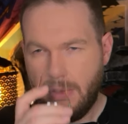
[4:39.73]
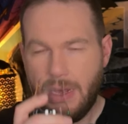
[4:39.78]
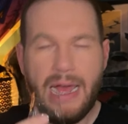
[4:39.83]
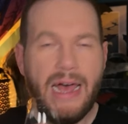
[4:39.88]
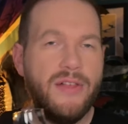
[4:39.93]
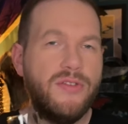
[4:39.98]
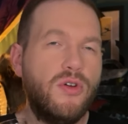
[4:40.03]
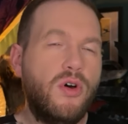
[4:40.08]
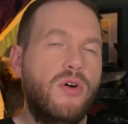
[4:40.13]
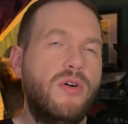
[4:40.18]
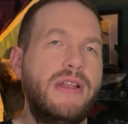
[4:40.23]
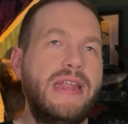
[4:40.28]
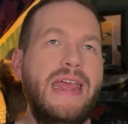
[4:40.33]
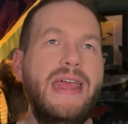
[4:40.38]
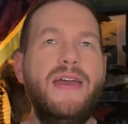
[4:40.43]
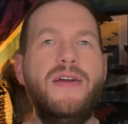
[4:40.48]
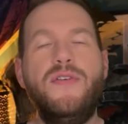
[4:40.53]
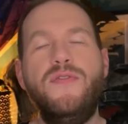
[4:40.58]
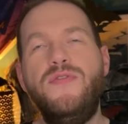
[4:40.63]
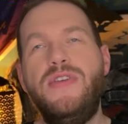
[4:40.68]
Also,
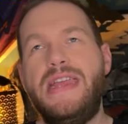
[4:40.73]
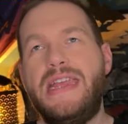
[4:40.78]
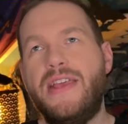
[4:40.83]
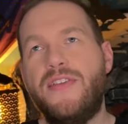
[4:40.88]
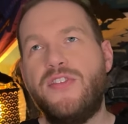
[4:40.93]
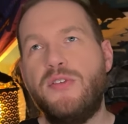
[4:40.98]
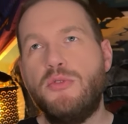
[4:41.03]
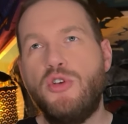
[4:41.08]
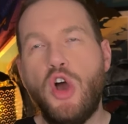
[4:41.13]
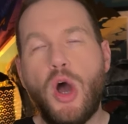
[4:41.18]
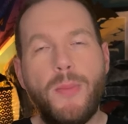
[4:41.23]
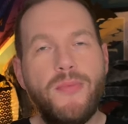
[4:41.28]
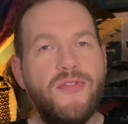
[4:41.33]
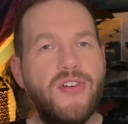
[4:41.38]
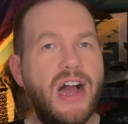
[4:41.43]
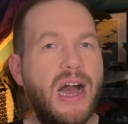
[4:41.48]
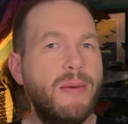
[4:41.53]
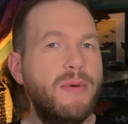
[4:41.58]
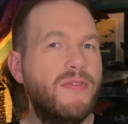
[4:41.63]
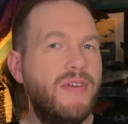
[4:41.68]
nee, wie ich es im Kopf
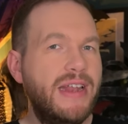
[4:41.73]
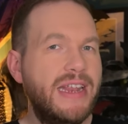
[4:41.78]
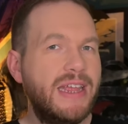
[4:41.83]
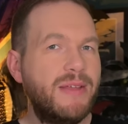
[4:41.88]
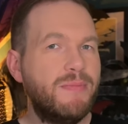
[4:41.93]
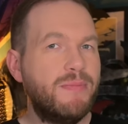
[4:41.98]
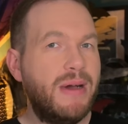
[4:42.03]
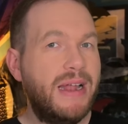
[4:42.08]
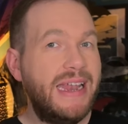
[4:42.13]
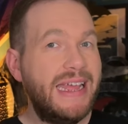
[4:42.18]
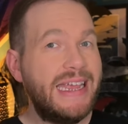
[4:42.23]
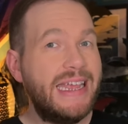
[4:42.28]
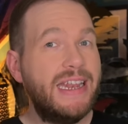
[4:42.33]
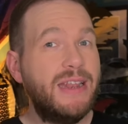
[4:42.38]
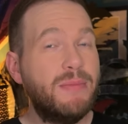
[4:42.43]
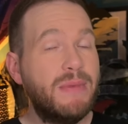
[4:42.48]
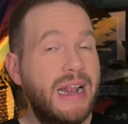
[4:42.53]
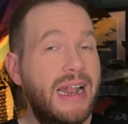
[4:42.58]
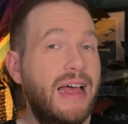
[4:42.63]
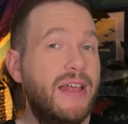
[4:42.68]
habe, wenn ich ein Ballächen
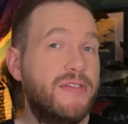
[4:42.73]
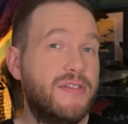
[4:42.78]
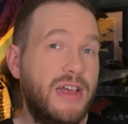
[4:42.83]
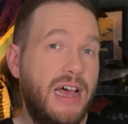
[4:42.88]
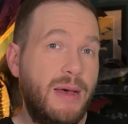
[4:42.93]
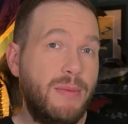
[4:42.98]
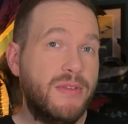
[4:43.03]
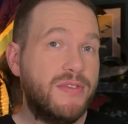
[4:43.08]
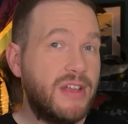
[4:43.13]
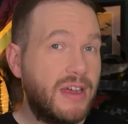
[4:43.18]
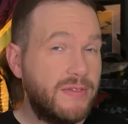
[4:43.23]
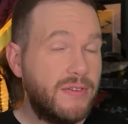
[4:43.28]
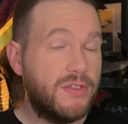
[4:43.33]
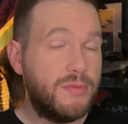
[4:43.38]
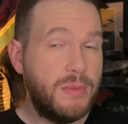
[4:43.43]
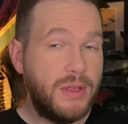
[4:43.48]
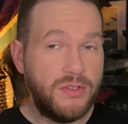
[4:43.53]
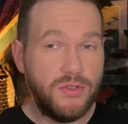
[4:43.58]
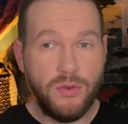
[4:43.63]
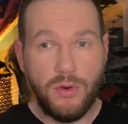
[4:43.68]
im Glas habe. Sagen wir es
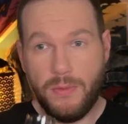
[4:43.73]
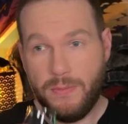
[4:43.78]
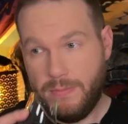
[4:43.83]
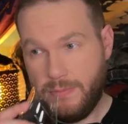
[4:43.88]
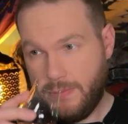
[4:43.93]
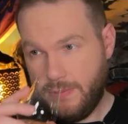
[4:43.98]
mal so.